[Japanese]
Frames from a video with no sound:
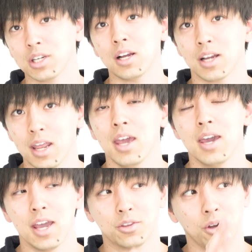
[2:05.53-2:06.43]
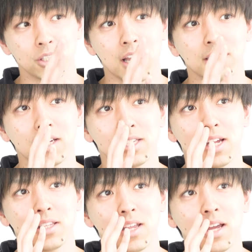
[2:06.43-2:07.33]
間がね、えっと、3学期生
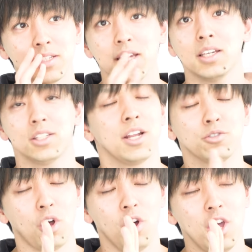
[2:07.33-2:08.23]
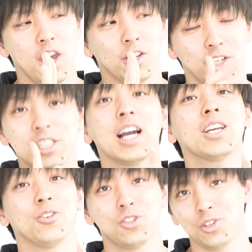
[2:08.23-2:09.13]
だったら前期じゃない、嘘、えっと、1学
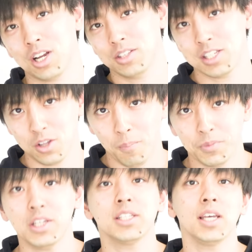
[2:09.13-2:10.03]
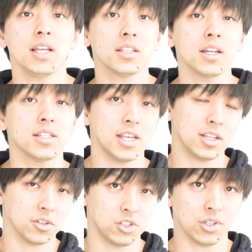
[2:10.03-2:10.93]
期の中間テスト、2期生だったら前
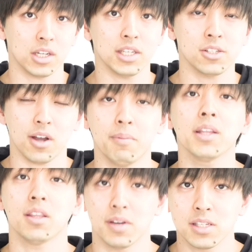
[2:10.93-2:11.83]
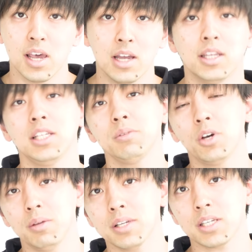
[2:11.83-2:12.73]
期の中間テストが待ってます。で、いつ
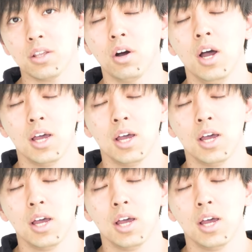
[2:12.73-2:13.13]
も言いますけど、